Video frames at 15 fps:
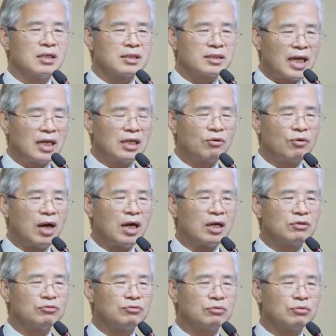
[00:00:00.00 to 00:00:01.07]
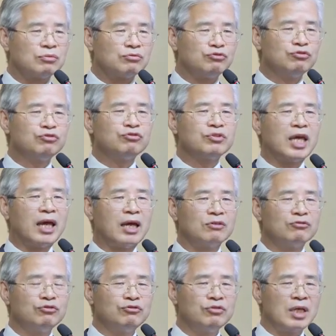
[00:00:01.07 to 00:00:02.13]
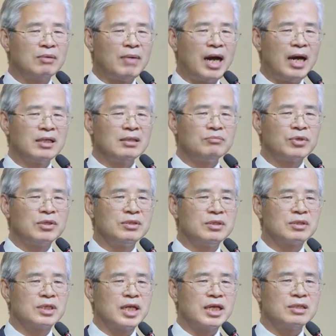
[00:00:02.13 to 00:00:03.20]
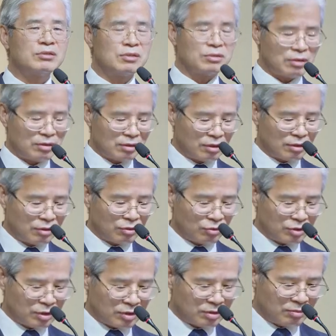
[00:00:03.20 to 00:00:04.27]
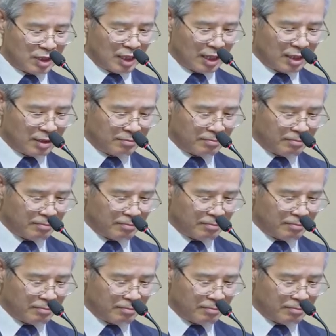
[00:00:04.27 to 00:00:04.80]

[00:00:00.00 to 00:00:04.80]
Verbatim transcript: 달과 우주계, 우주의 많은 별들을 행성들을 걸어 놓으셨습니다.